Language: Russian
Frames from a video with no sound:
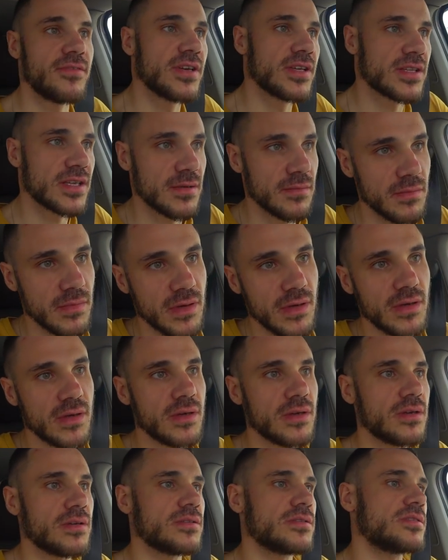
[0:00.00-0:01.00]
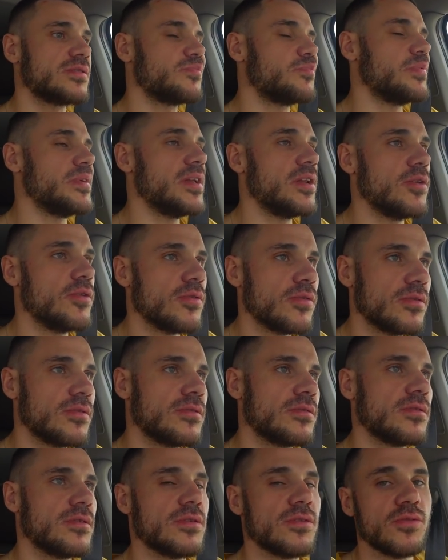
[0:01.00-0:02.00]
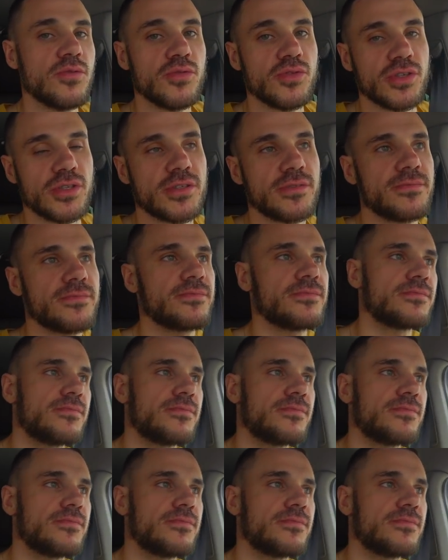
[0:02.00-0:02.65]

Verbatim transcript: ветром, с пылью. Ужас.